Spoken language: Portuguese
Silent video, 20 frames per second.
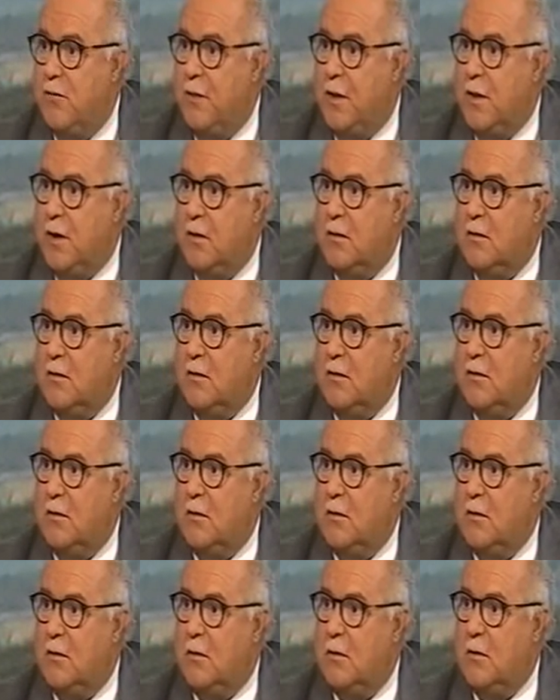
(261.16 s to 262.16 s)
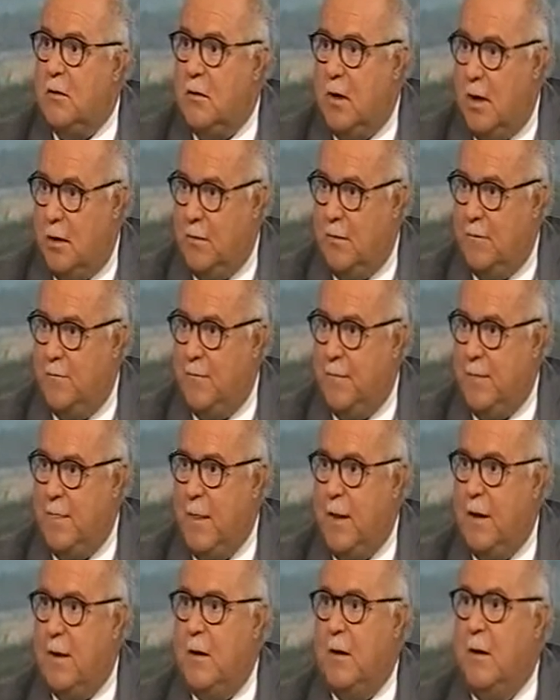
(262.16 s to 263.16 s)
autorizações ah. das,
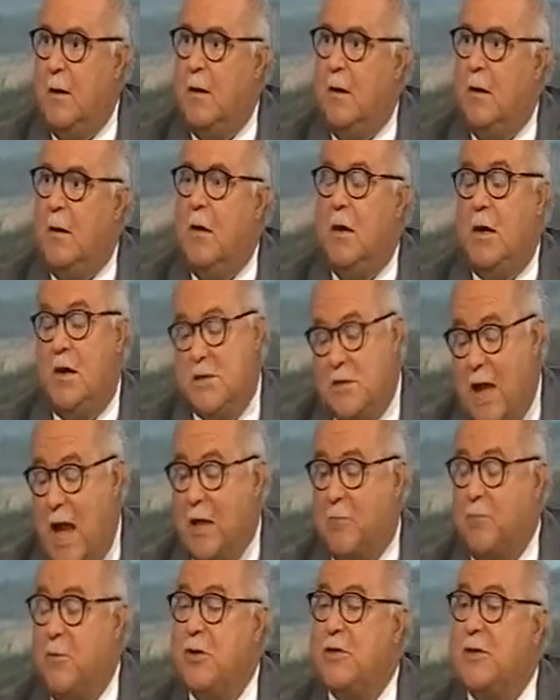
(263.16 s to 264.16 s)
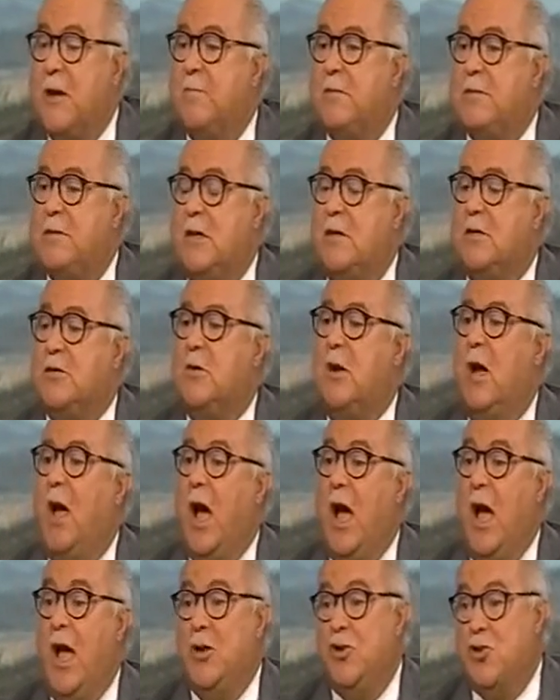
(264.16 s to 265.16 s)
dos municípios, não é? Exato, pois é preciso
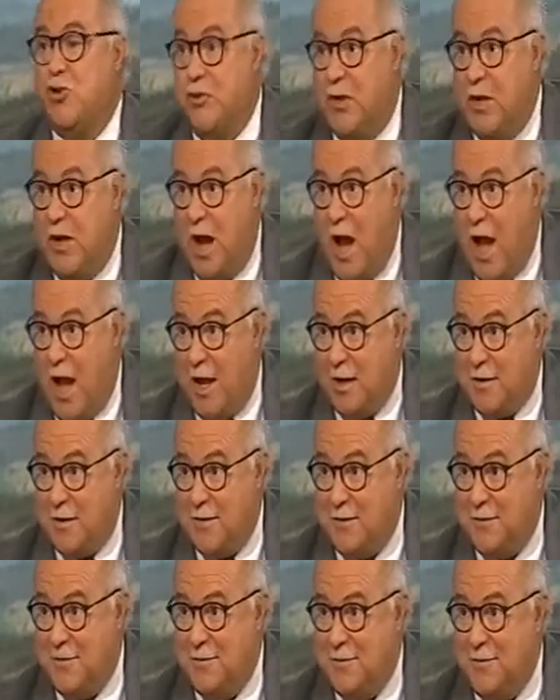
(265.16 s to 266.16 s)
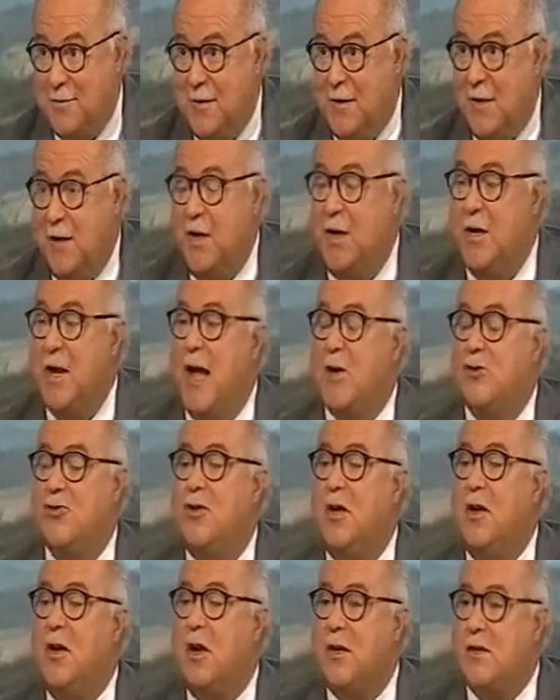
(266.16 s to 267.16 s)
adjudicar. E na
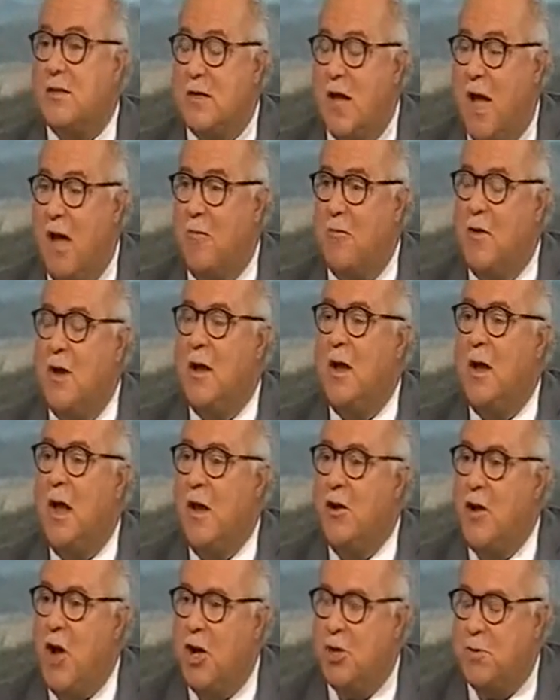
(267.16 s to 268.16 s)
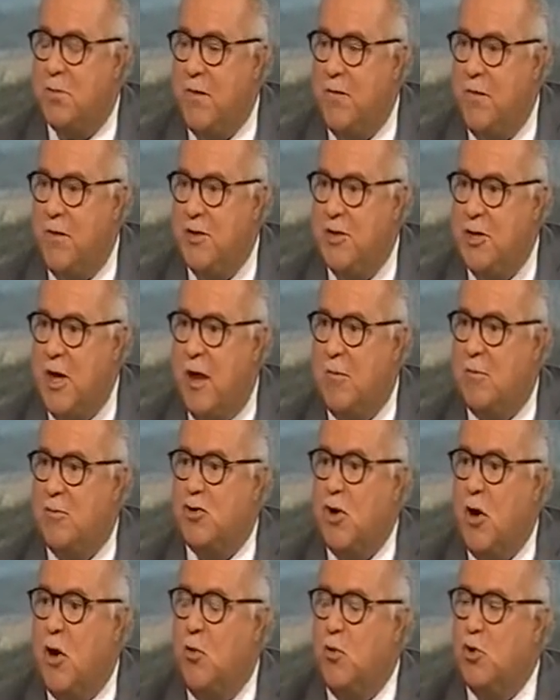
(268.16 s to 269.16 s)
adjudicação nós
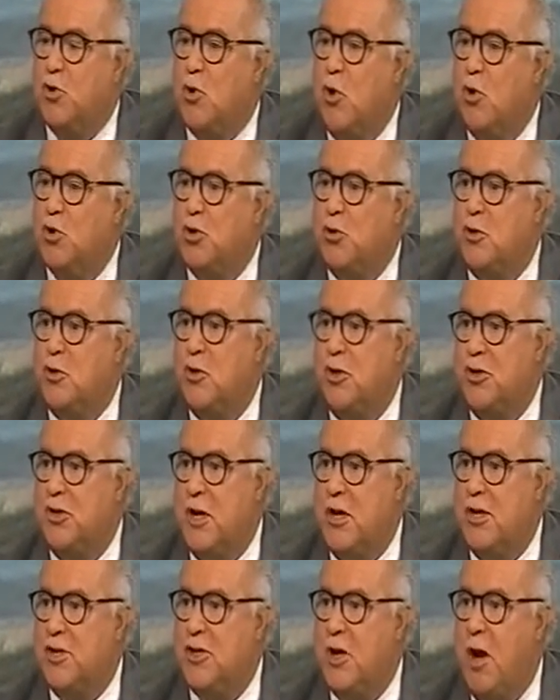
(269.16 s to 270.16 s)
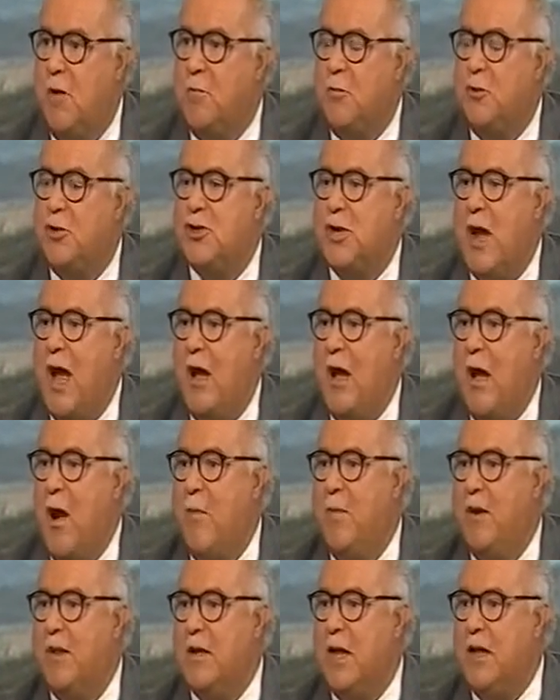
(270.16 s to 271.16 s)
privilegiamos os construtores da região porque já há
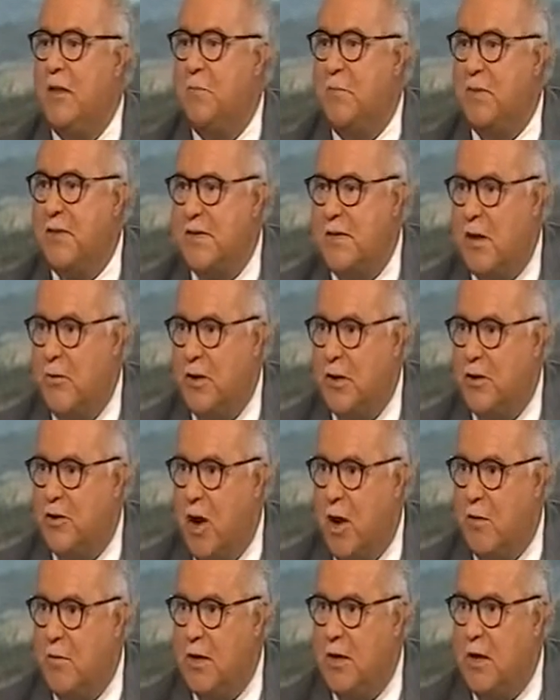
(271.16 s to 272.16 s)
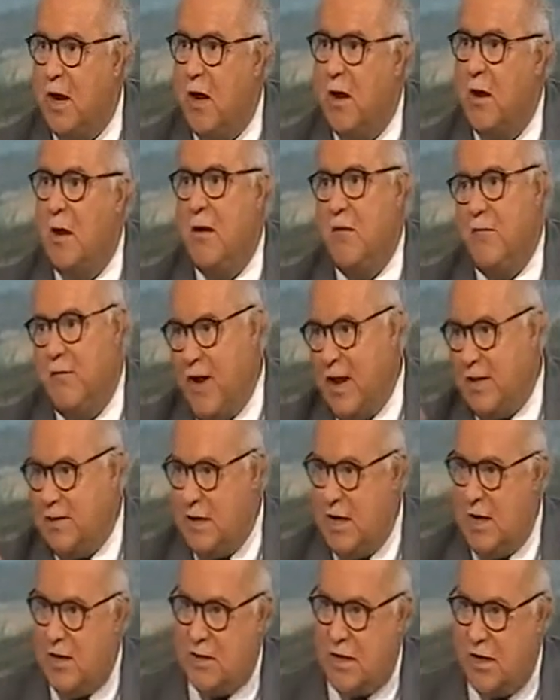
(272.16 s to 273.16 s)
uma grande pressão económica
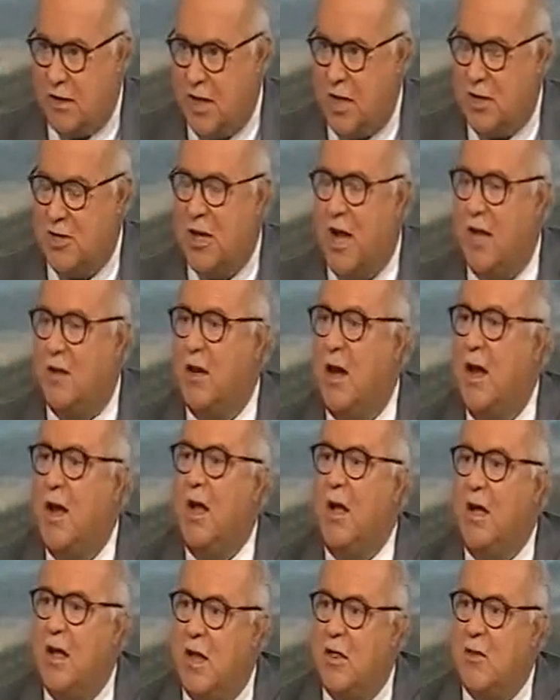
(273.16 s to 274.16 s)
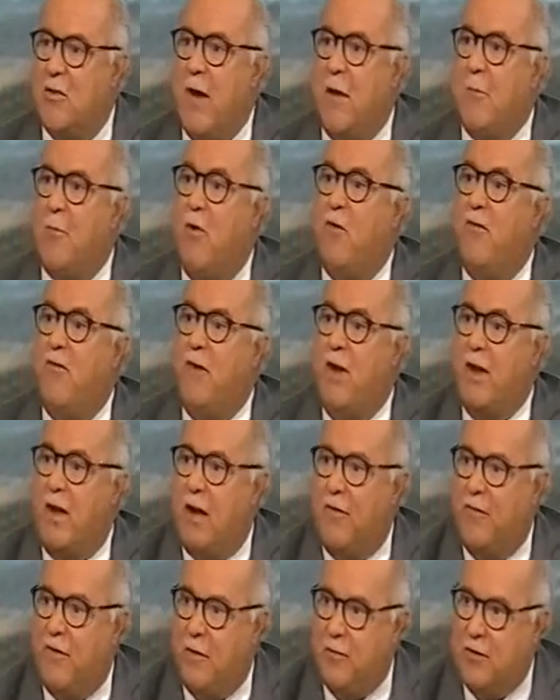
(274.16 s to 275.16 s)
face a esta tragédia e então é bom
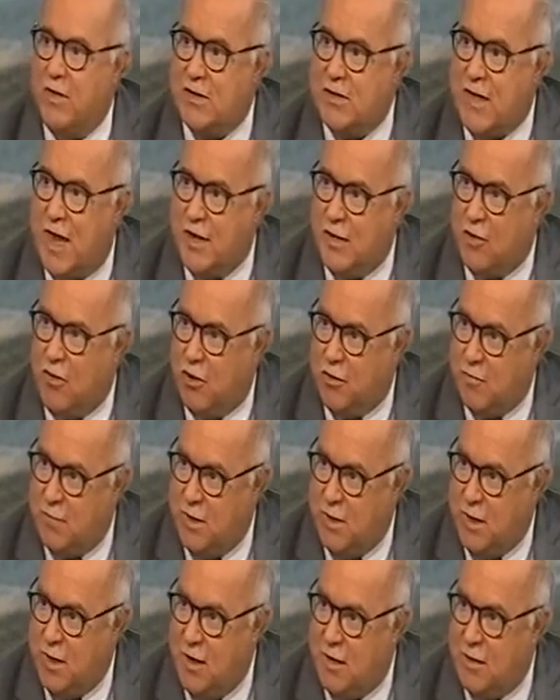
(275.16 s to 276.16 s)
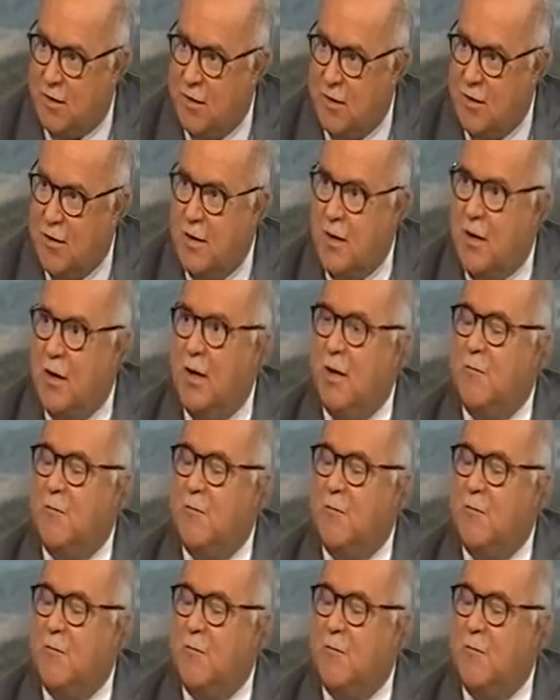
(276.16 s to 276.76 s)
revalorizar a economia. Uhum. E,